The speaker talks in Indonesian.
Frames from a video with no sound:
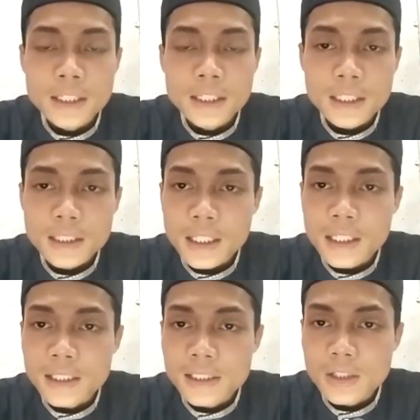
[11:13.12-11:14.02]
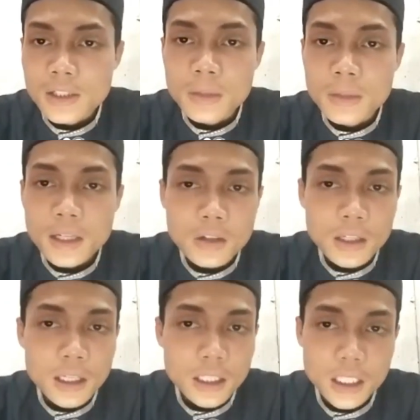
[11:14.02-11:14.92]
kita disikomahkan
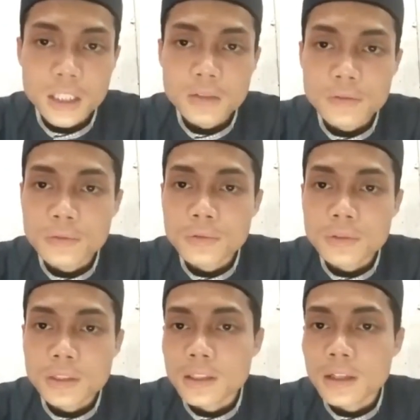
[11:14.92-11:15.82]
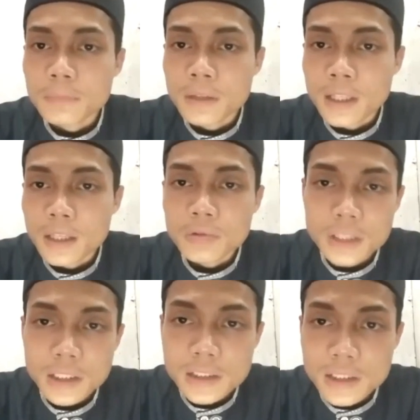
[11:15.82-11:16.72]
oleh Allah untuk tetap
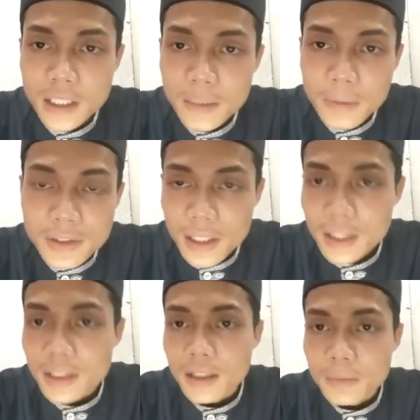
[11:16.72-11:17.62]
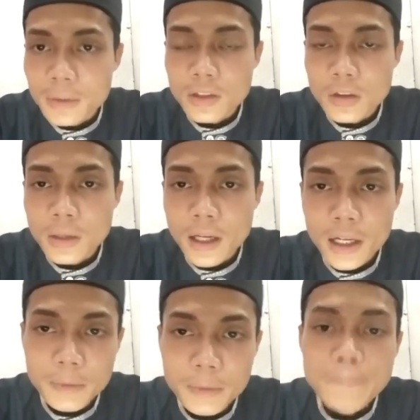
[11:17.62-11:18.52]
mengikuti setiap ajarannya. Amin ya rabbal
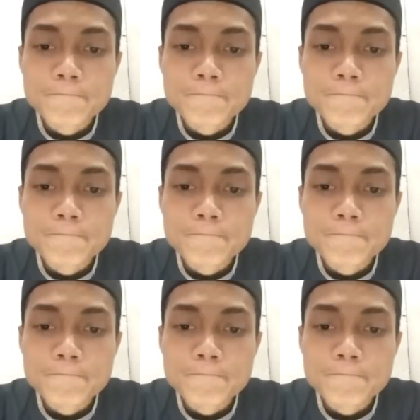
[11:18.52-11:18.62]
alamin.